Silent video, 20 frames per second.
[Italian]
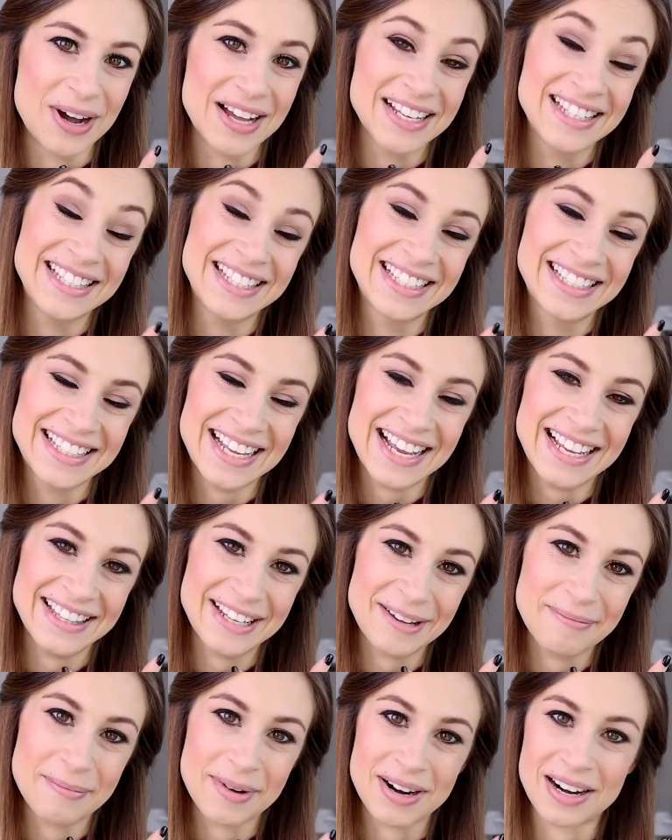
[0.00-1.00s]

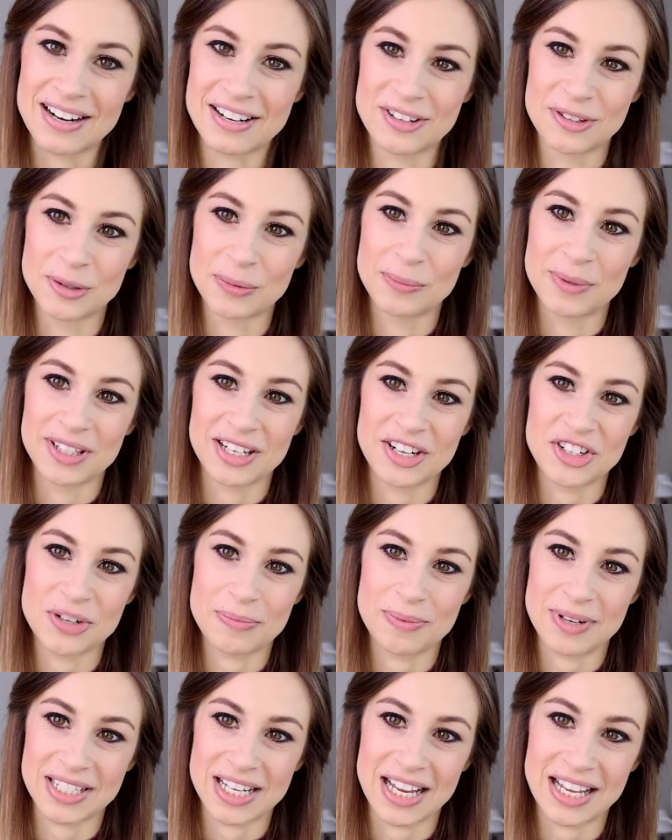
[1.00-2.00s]
assistente barra disturbatrice
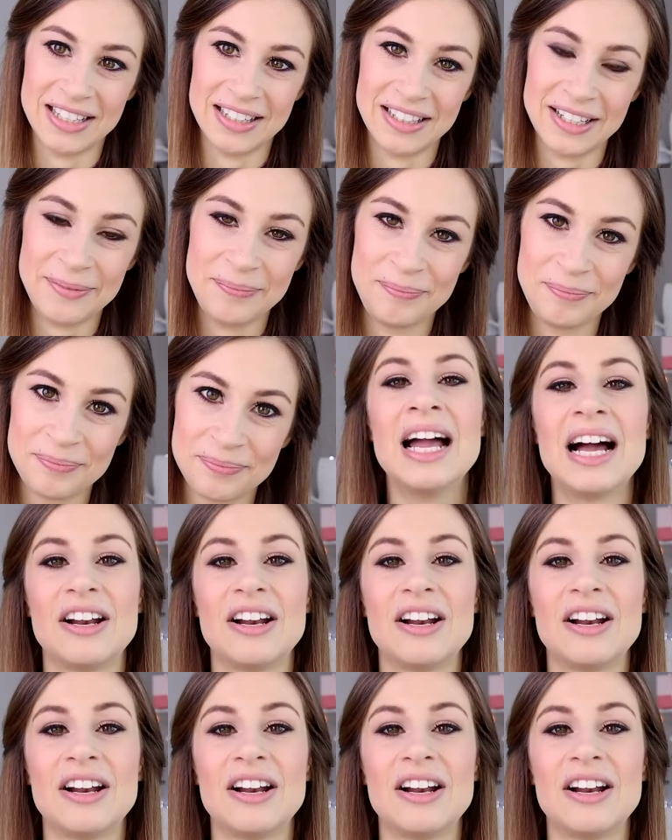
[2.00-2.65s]
presente.